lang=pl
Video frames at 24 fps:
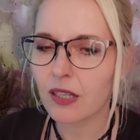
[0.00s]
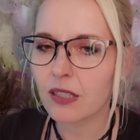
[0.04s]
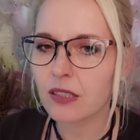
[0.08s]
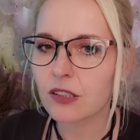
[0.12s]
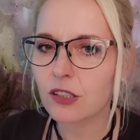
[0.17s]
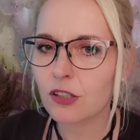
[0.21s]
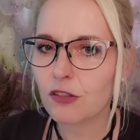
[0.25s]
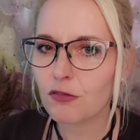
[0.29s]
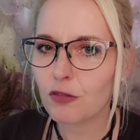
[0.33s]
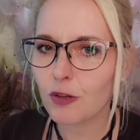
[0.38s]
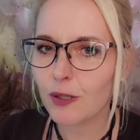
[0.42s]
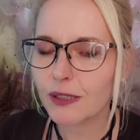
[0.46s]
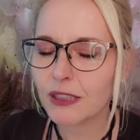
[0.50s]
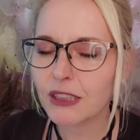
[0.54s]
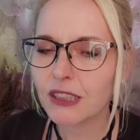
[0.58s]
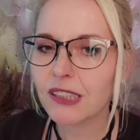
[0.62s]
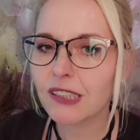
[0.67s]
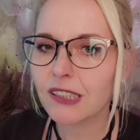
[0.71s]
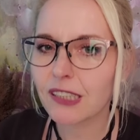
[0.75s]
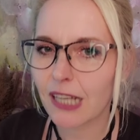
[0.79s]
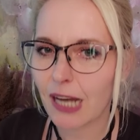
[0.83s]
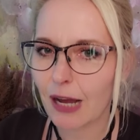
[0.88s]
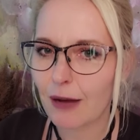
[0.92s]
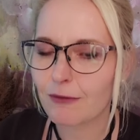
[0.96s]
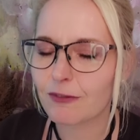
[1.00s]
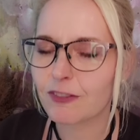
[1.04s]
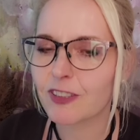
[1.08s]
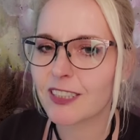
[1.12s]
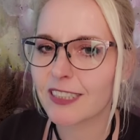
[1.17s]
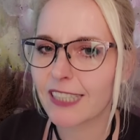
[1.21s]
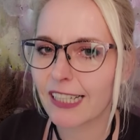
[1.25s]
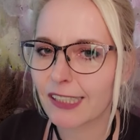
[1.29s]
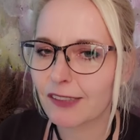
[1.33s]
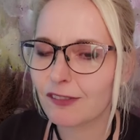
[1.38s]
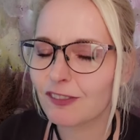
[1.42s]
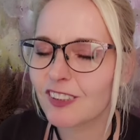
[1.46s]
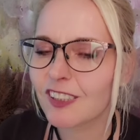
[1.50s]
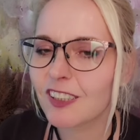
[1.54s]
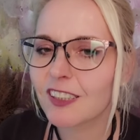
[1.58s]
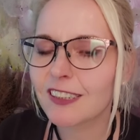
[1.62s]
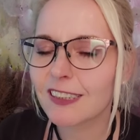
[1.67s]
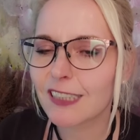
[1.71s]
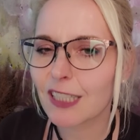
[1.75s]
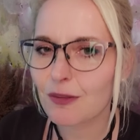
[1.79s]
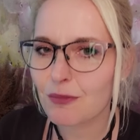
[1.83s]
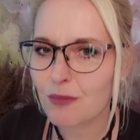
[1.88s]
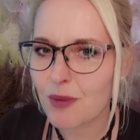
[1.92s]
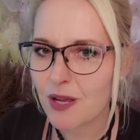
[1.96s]
To właśnie tam, w Starym
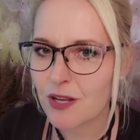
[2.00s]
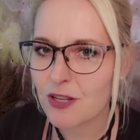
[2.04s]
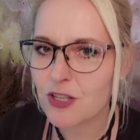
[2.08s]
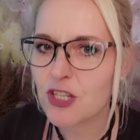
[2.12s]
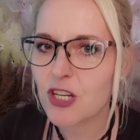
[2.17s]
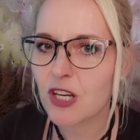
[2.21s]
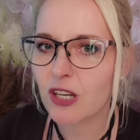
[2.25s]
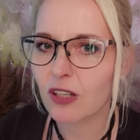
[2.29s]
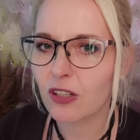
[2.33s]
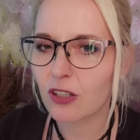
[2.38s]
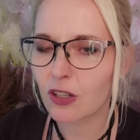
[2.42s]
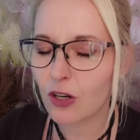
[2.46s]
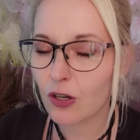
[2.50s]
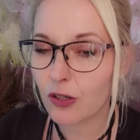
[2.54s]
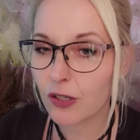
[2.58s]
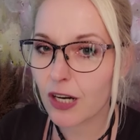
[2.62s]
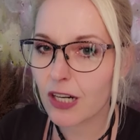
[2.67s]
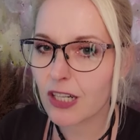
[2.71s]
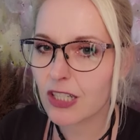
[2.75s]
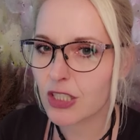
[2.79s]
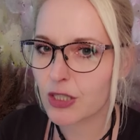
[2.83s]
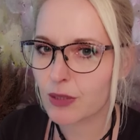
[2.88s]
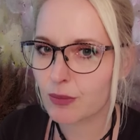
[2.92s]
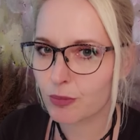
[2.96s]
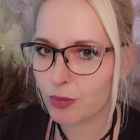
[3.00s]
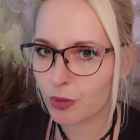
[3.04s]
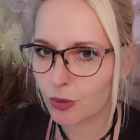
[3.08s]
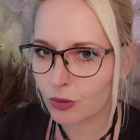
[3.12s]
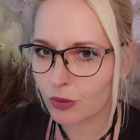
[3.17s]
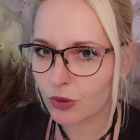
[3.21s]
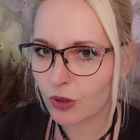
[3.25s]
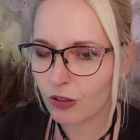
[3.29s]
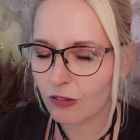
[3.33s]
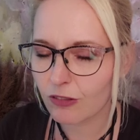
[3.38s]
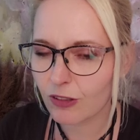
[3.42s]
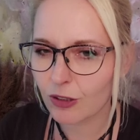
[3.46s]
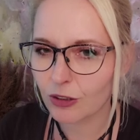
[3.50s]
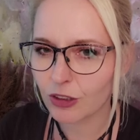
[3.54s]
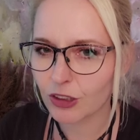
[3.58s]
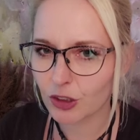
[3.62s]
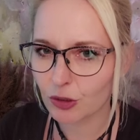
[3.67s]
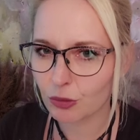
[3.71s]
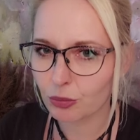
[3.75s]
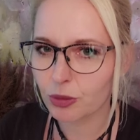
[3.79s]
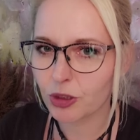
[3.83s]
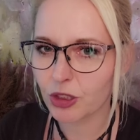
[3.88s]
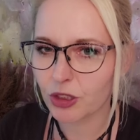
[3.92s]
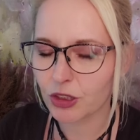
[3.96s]
Testamencie, Korach zbuntował
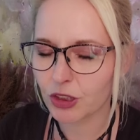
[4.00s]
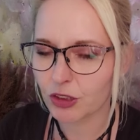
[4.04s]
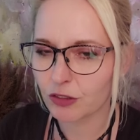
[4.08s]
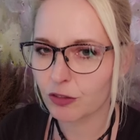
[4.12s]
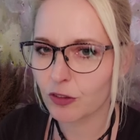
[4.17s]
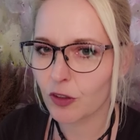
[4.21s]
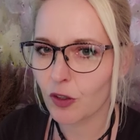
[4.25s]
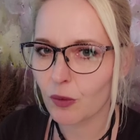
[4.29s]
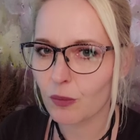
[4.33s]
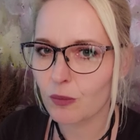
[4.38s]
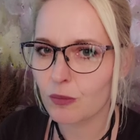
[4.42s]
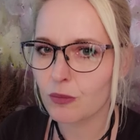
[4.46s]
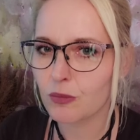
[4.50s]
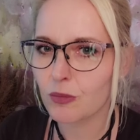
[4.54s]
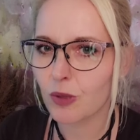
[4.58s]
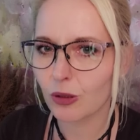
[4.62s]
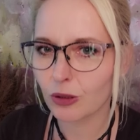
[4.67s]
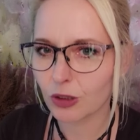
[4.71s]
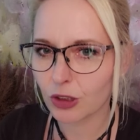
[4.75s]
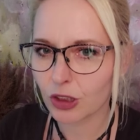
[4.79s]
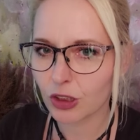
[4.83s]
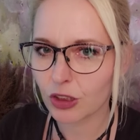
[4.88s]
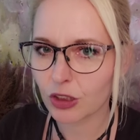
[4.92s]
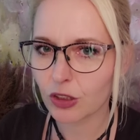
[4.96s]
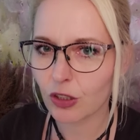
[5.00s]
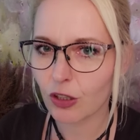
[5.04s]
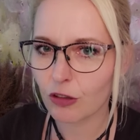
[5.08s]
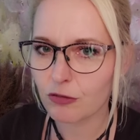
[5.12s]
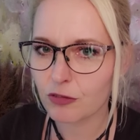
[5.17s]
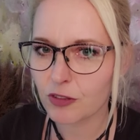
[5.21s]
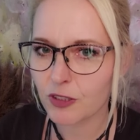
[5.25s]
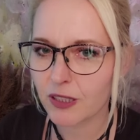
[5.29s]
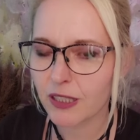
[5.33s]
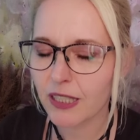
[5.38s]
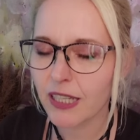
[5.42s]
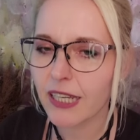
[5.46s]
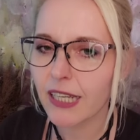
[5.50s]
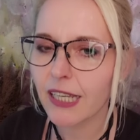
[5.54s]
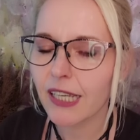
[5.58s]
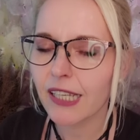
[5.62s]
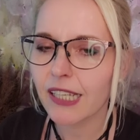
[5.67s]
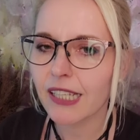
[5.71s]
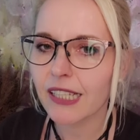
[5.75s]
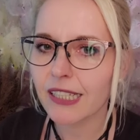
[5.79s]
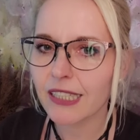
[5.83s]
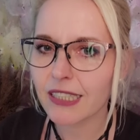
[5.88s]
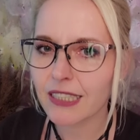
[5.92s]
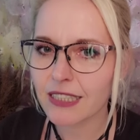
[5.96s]
się przeciwko Mojżeszowi
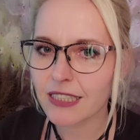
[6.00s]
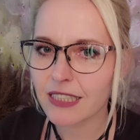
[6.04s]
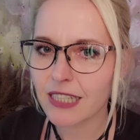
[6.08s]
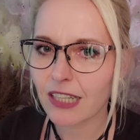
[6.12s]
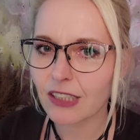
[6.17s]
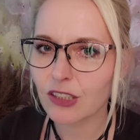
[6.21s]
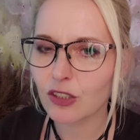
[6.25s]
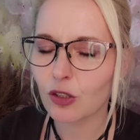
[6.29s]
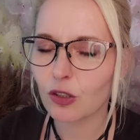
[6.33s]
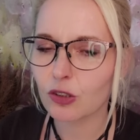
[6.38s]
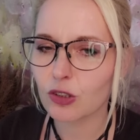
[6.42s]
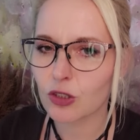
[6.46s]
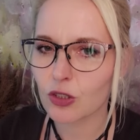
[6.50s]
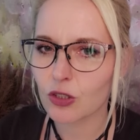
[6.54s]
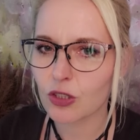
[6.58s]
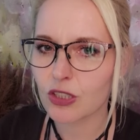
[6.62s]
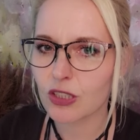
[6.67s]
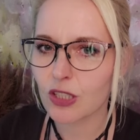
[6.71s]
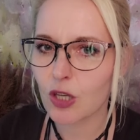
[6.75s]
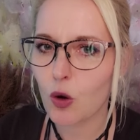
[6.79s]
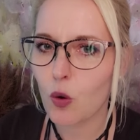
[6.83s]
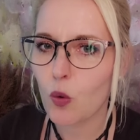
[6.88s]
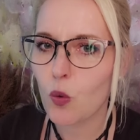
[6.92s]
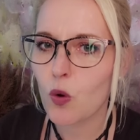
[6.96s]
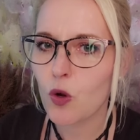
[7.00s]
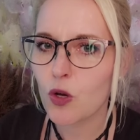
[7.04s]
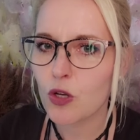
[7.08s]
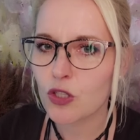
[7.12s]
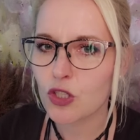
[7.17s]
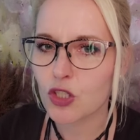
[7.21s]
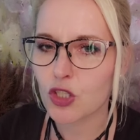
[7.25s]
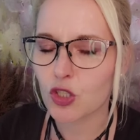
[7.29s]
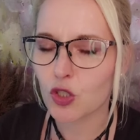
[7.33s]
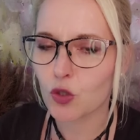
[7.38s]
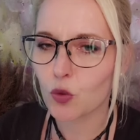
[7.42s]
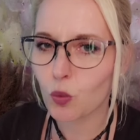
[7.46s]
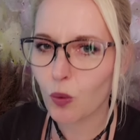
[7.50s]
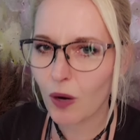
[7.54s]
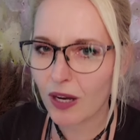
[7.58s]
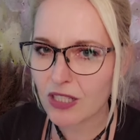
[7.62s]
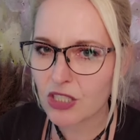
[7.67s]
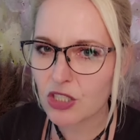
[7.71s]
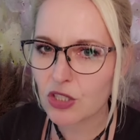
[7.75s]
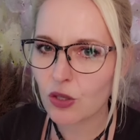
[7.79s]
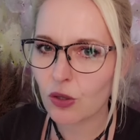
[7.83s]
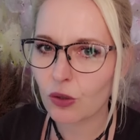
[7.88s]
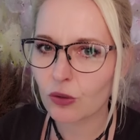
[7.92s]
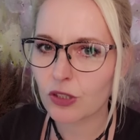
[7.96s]
i za to został
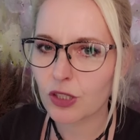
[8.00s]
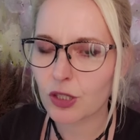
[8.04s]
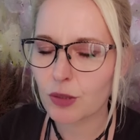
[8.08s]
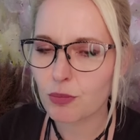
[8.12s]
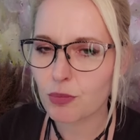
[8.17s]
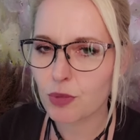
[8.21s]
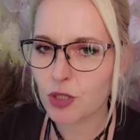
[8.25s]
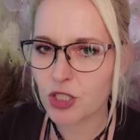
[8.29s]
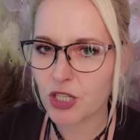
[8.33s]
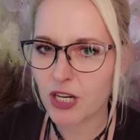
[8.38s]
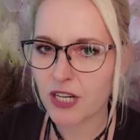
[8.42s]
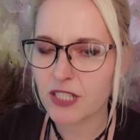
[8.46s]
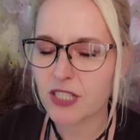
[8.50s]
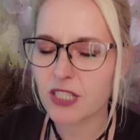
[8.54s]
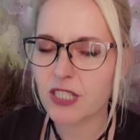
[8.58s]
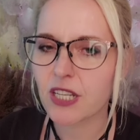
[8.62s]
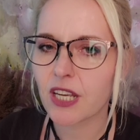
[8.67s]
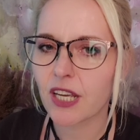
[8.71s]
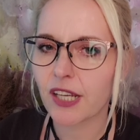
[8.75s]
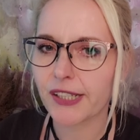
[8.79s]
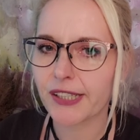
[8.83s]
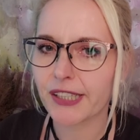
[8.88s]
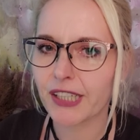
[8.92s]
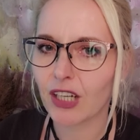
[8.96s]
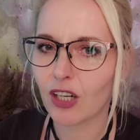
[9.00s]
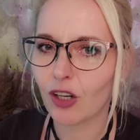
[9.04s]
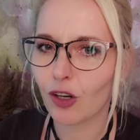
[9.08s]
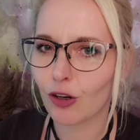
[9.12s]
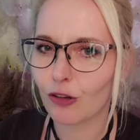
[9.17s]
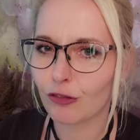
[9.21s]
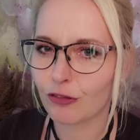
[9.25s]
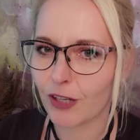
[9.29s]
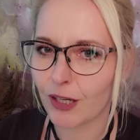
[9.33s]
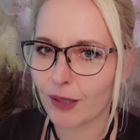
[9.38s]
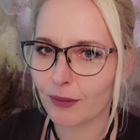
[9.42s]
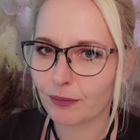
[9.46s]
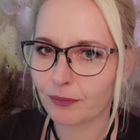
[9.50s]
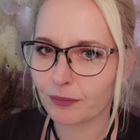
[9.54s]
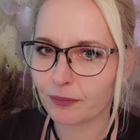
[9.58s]
zgładzony przez Jehowę.